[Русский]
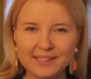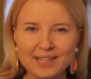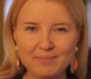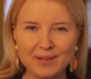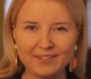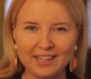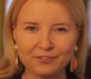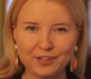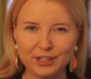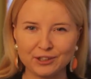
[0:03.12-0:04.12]
Всем привет!
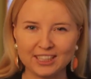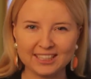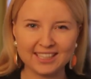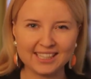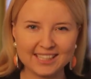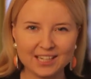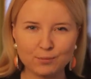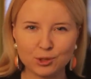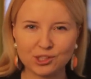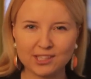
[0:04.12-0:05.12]
В кино на этой неделе
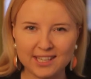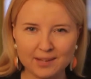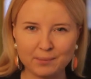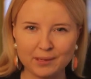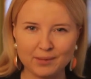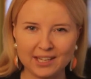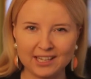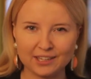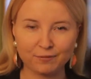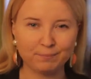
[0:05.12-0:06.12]
мужские
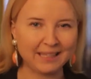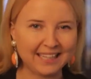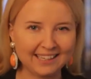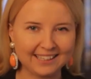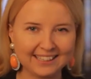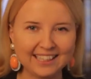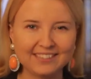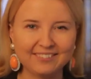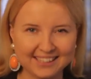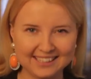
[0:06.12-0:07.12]
премьеры в подарок на
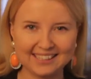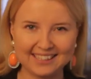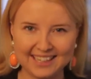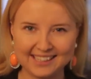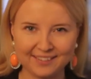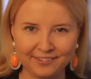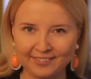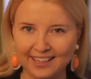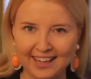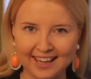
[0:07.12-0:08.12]
23
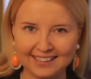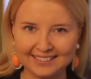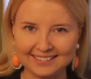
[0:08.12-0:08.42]
февраля.